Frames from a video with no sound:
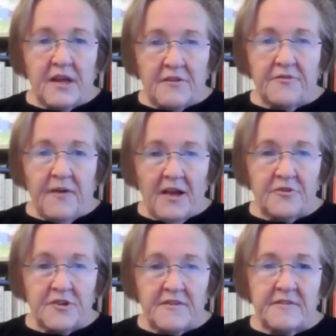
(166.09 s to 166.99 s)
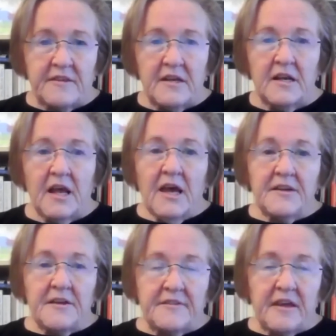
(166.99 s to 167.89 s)
Das war also das Ziel,
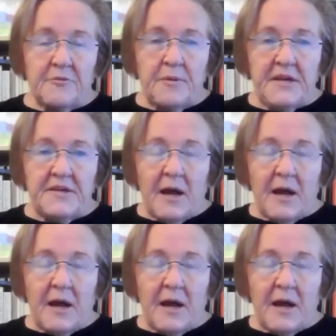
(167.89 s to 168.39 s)
das die SPD